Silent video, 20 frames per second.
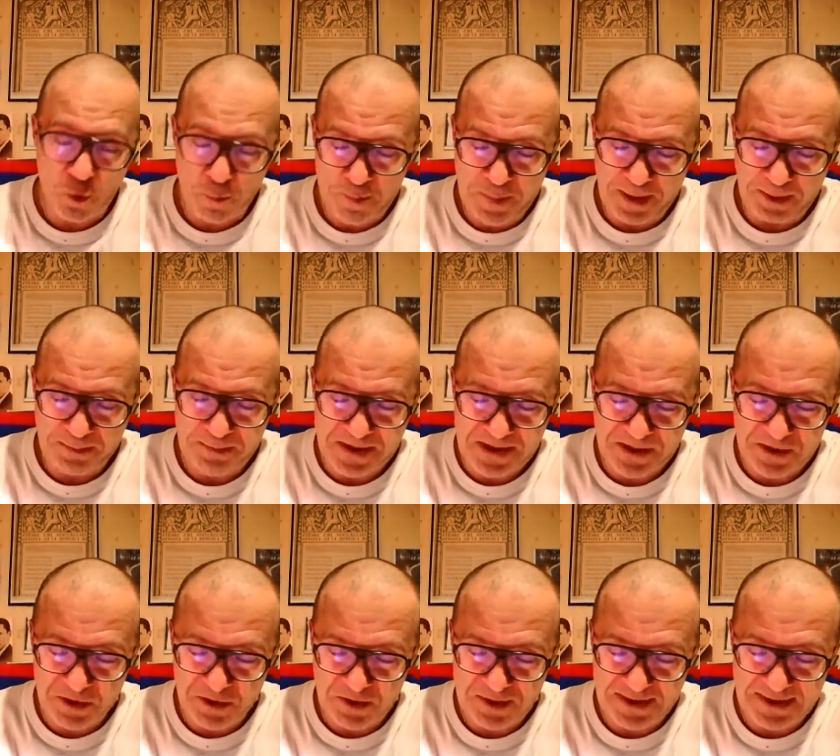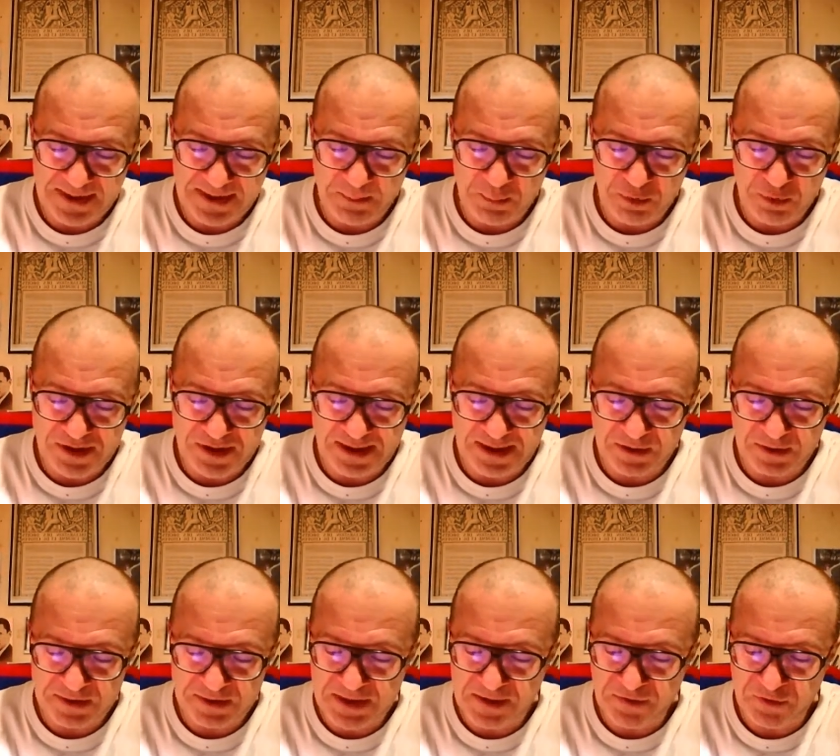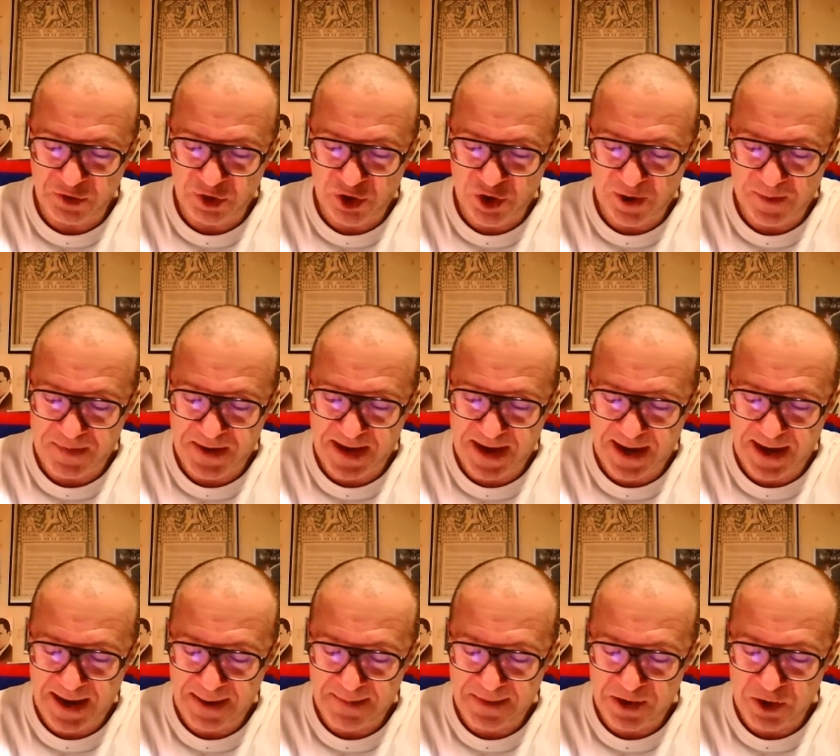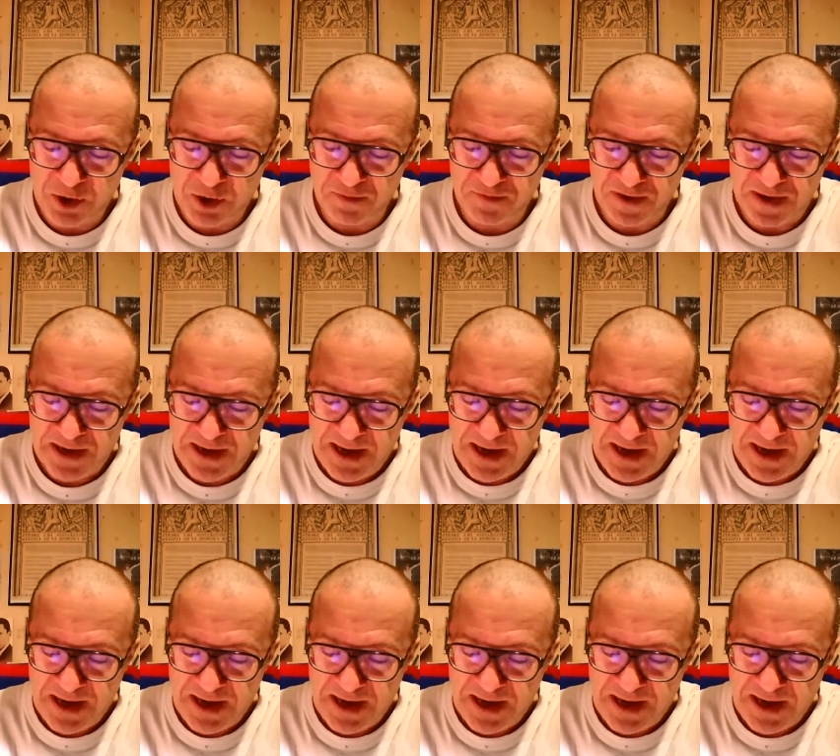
Perpignan était plus attentif que jamais à la manœuvre